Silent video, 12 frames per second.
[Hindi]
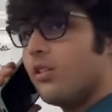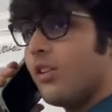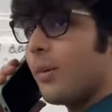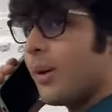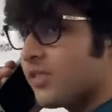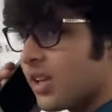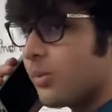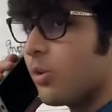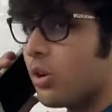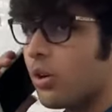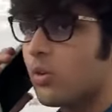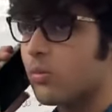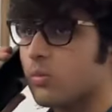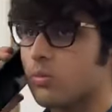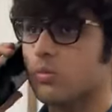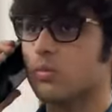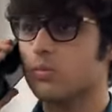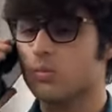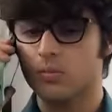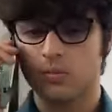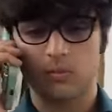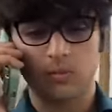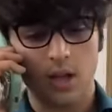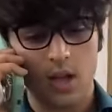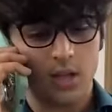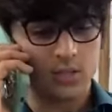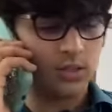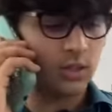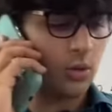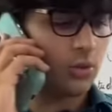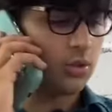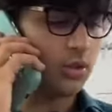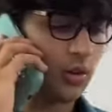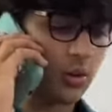वैभव सर बोल रहा हूँ हाँ जीते रहो जीते